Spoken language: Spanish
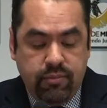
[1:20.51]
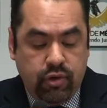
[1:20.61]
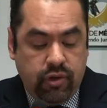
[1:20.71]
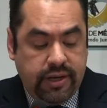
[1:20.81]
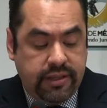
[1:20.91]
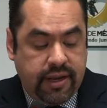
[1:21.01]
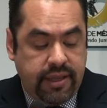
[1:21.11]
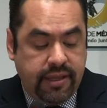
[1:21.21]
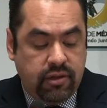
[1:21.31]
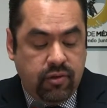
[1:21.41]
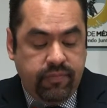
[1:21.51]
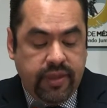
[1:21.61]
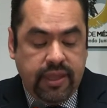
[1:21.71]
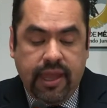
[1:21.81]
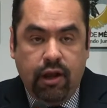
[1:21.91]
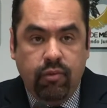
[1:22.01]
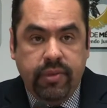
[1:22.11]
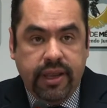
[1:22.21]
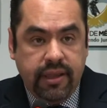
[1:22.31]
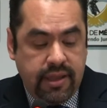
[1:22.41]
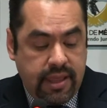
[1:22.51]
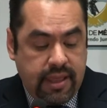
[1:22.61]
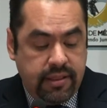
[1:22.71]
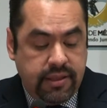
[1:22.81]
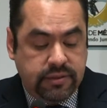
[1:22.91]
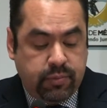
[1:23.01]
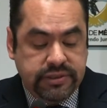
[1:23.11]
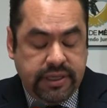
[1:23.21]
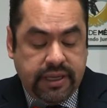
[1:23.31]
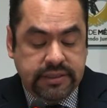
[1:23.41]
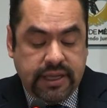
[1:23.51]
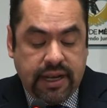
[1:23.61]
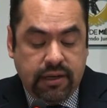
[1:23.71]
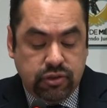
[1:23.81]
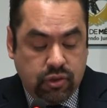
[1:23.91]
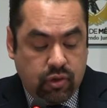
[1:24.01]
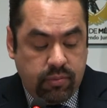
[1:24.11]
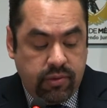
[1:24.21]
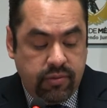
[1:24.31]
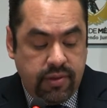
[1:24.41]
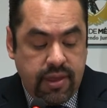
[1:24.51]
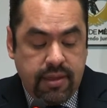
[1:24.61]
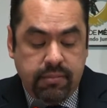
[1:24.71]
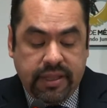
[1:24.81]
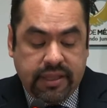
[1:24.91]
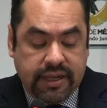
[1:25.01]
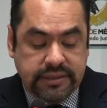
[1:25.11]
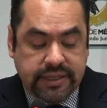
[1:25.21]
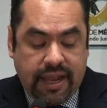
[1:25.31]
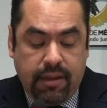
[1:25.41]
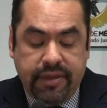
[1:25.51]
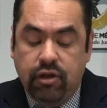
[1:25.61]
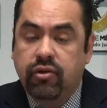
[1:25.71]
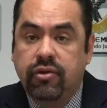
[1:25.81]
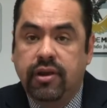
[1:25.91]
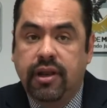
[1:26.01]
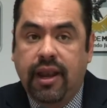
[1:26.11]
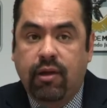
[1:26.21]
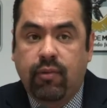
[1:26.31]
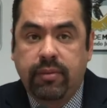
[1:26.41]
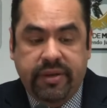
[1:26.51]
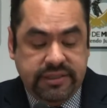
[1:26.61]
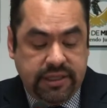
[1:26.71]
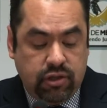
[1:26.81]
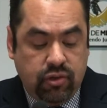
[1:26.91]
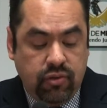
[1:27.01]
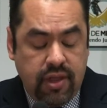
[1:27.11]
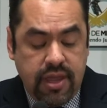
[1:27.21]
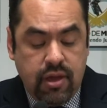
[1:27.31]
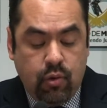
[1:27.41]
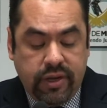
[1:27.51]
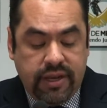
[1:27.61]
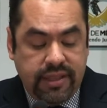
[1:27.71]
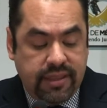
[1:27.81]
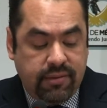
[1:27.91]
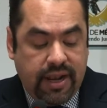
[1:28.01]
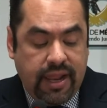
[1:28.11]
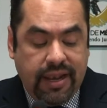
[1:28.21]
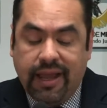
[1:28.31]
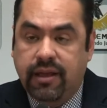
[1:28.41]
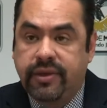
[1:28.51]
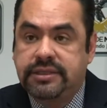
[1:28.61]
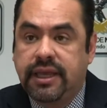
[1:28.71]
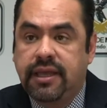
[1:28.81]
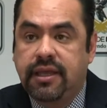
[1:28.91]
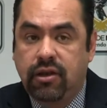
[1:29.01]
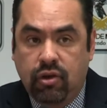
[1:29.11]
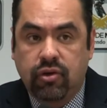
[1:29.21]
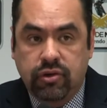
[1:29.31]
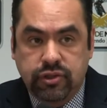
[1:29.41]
murió en el trayecto y el hombre después de ingresar al nosocomio, mientras que la menor, la cual presentó una herida de bala en la cabeza, logró